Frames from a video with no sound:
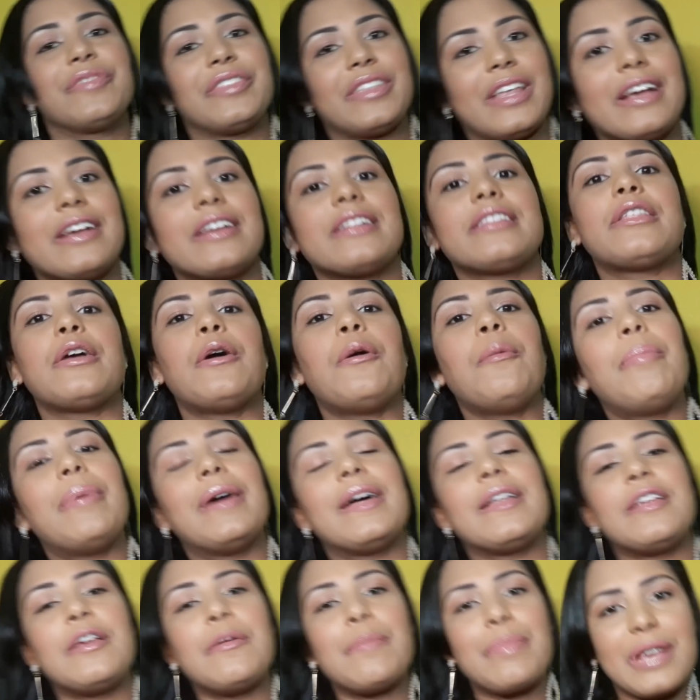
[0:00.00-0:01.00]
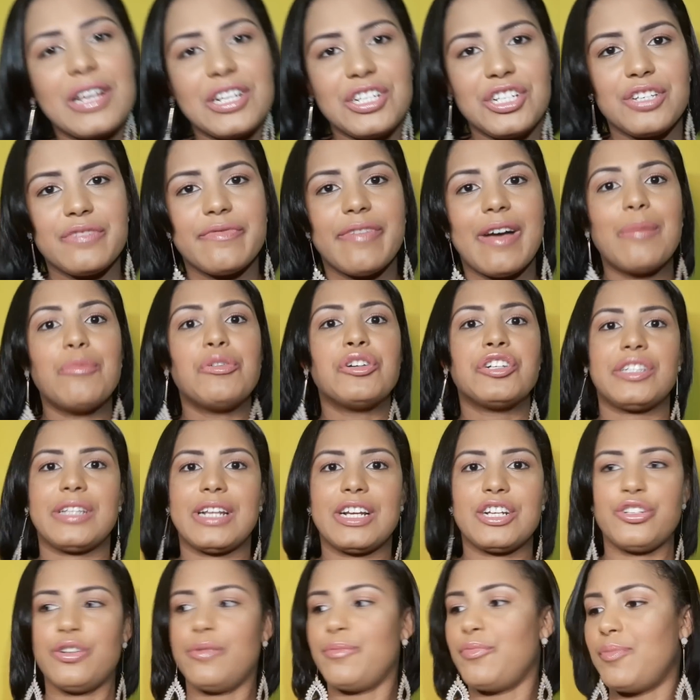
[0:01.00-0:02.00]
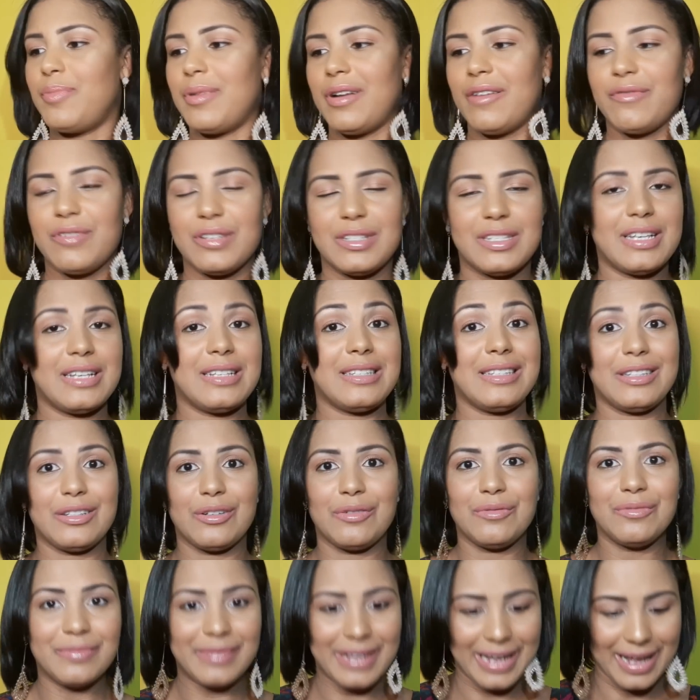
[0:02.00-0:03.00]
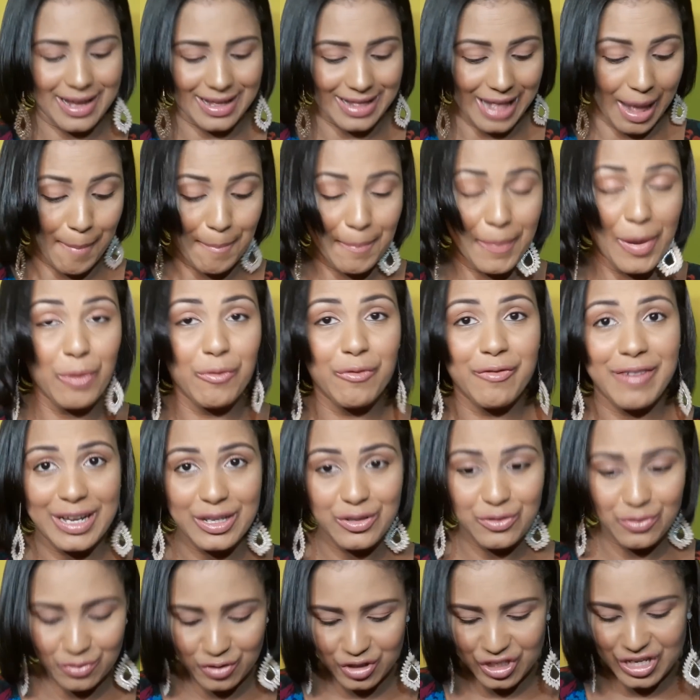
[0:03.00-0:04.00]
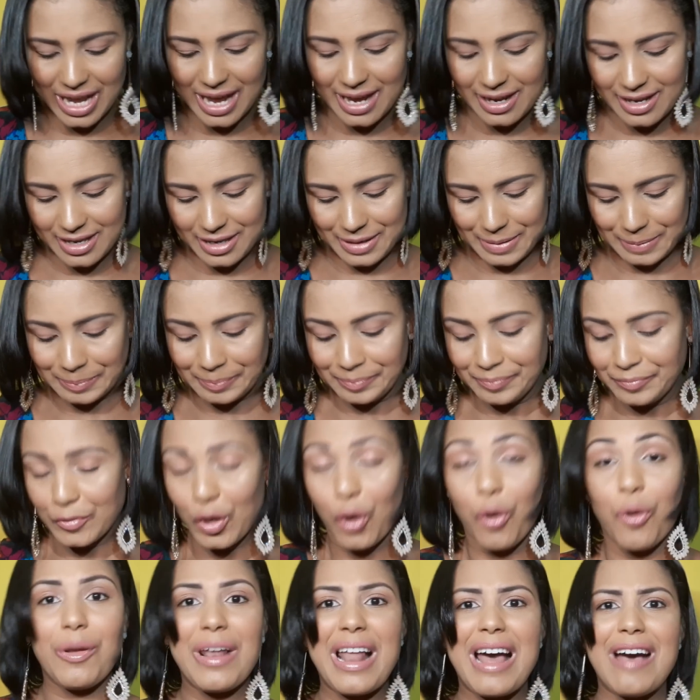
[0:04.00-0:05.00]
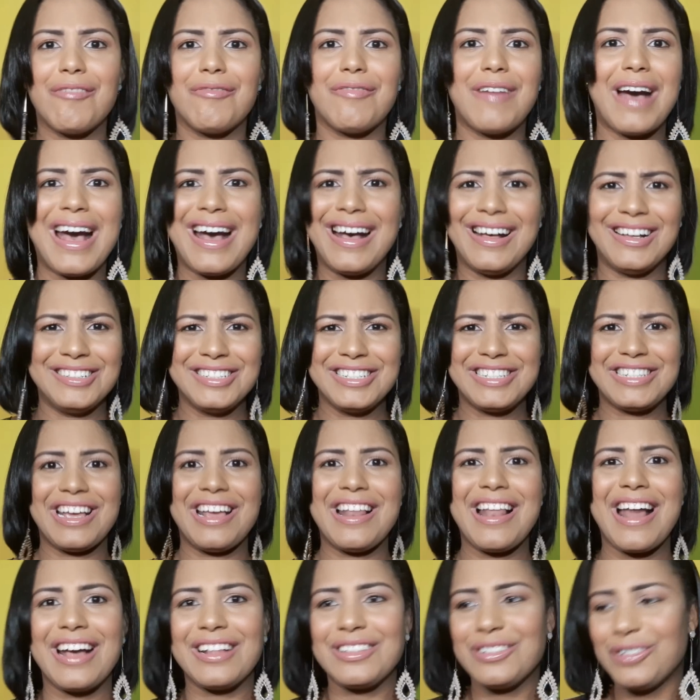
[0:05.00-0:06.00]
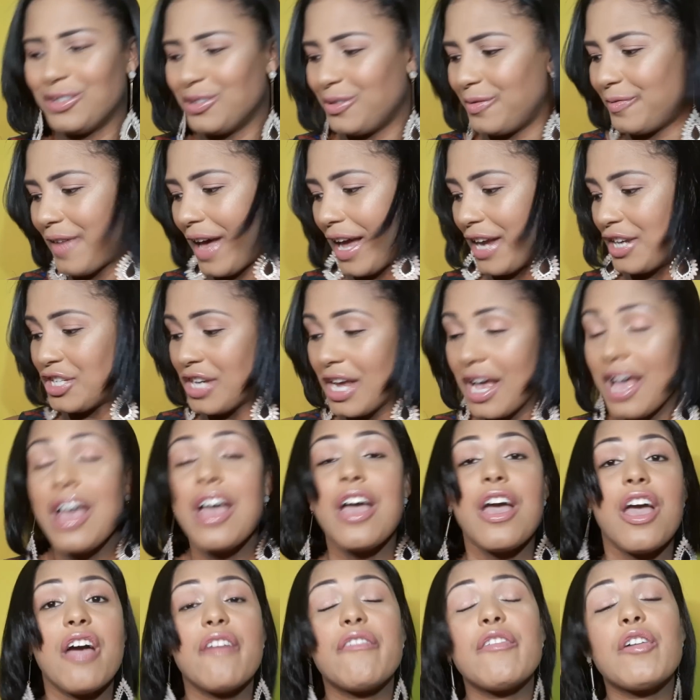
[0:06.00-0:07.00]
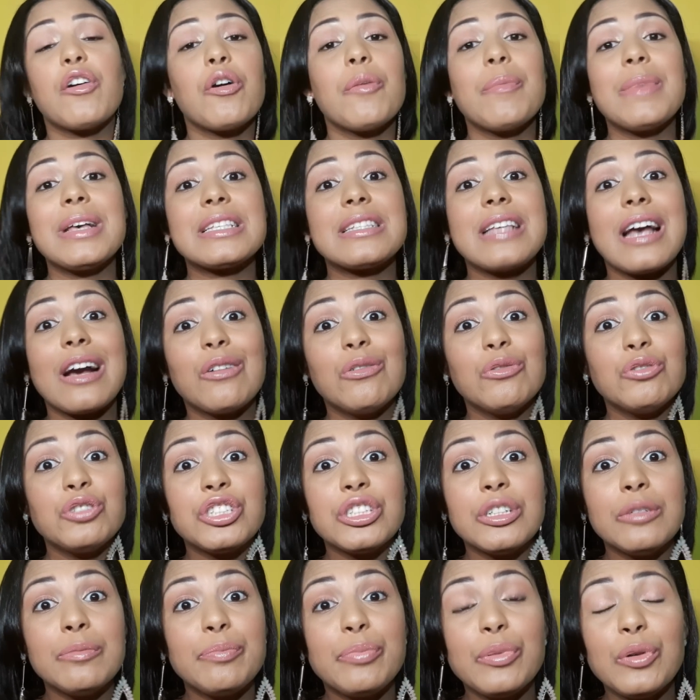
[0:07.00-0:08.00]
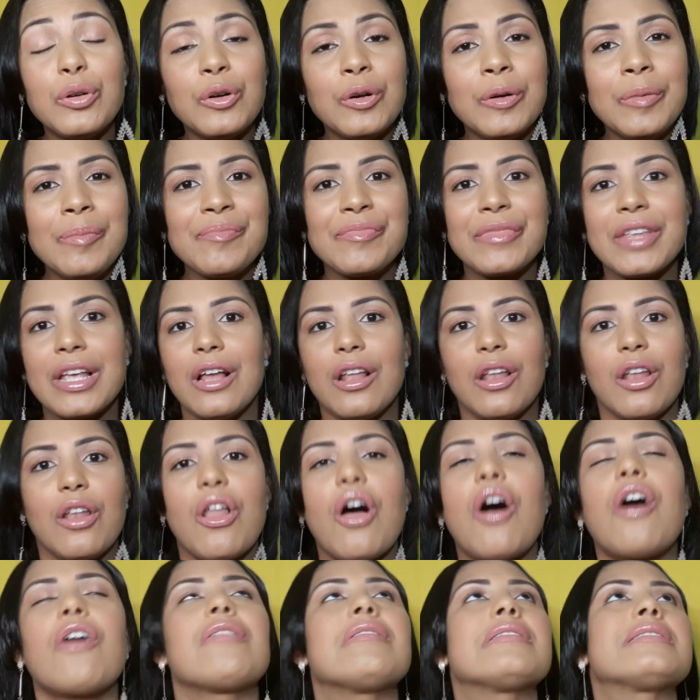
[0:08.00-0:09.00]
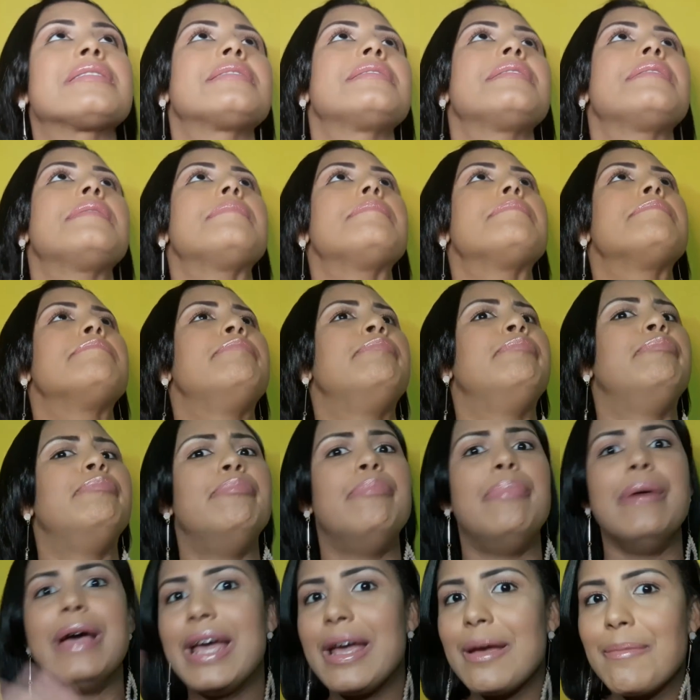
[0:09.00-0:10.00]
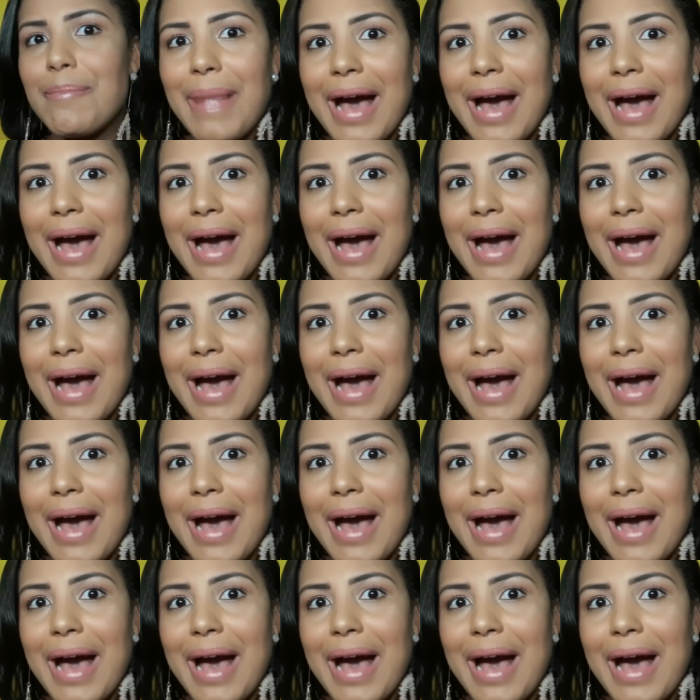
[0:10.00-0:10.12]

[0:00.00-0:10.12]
Tem que ter o paninho, porque a gente vai mostrar shampoo pra vocês, então, né, a mão vai sujar aqui. Ou lavar, sei lá, tanto faz. Eu vou começar com um shampoo logo assim, bem